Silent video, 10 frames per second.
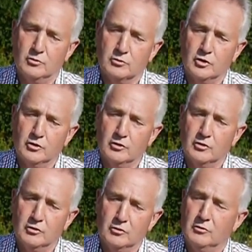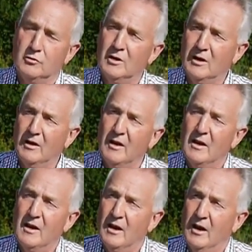donc euh,
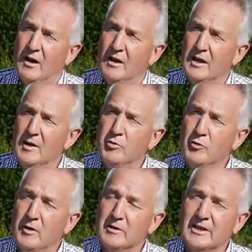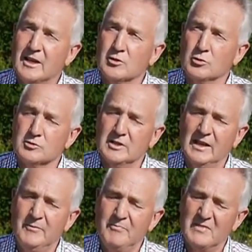lait pour fabriquer le
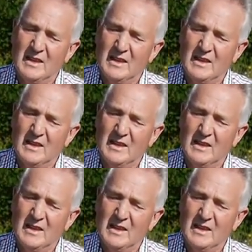comté,